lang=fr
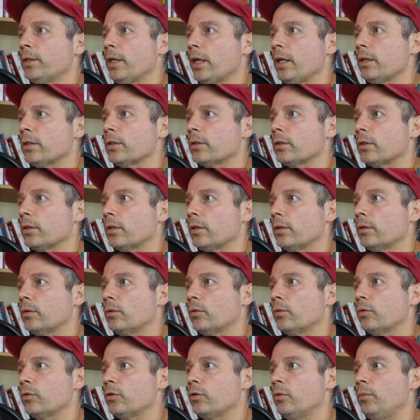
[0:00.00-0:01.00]
Text.
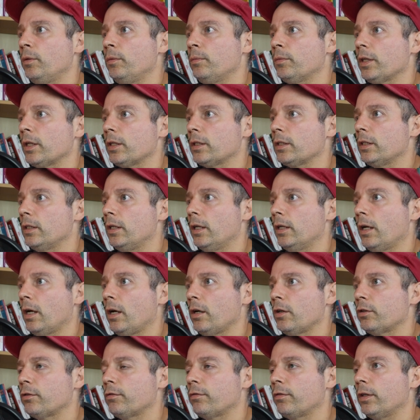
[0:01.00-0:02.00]
Donc Sublime Text il est
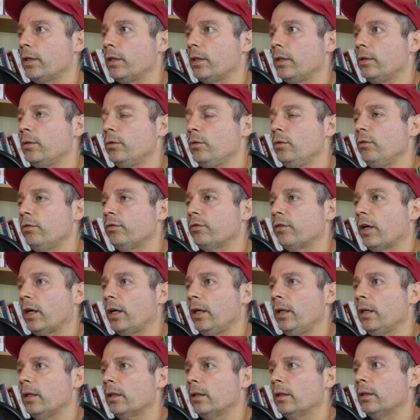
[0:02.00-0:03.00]
là, je fais New
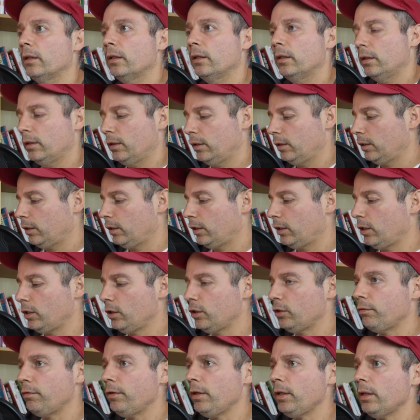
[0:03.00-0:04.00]
File et
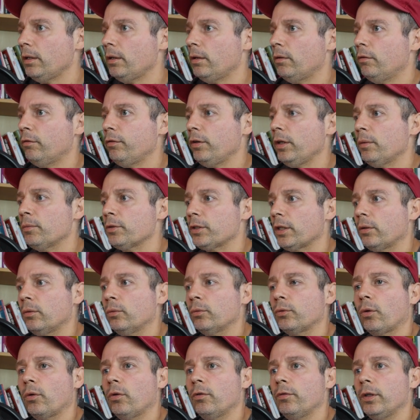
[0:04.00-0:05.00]
je fais, on fait comme ça,
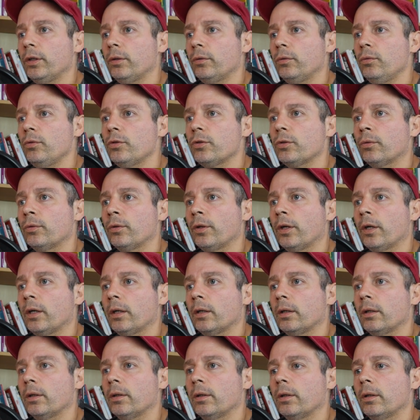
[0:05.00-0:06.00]
CTRL V, tout ce qu'on a,
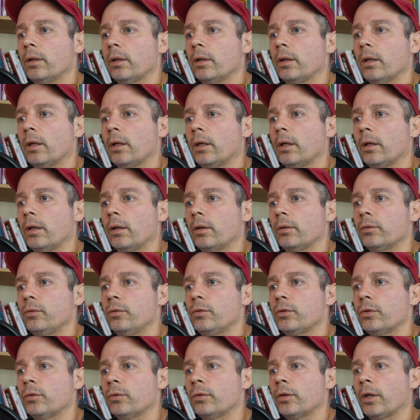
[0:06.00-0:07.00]
tout
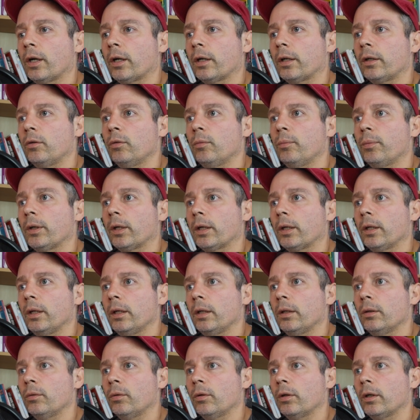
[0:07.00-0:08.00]
ce qu'on a
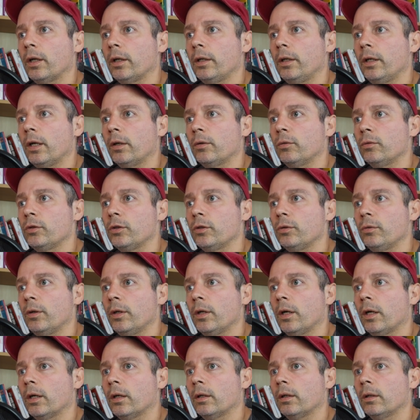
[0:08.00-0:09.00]
récupéré. Donc là il a continué
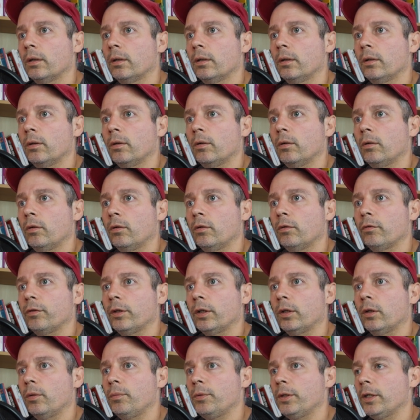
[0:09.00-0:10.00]
là, on
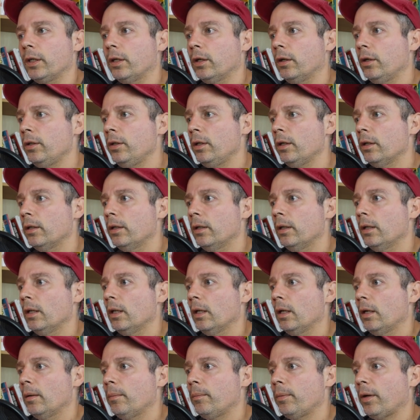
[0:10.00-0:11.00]
fait copier code.
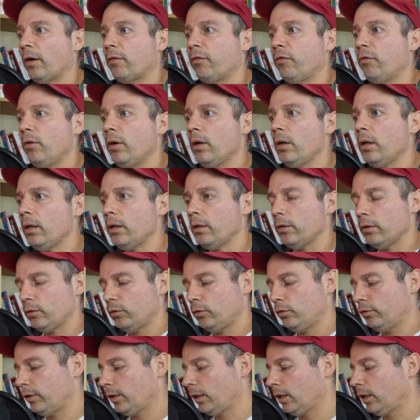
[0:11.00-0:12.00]
Parfois
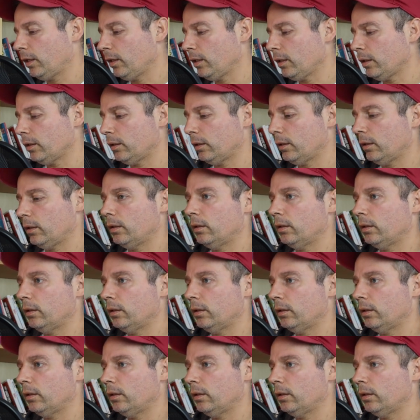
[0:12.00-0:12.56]
tu verras,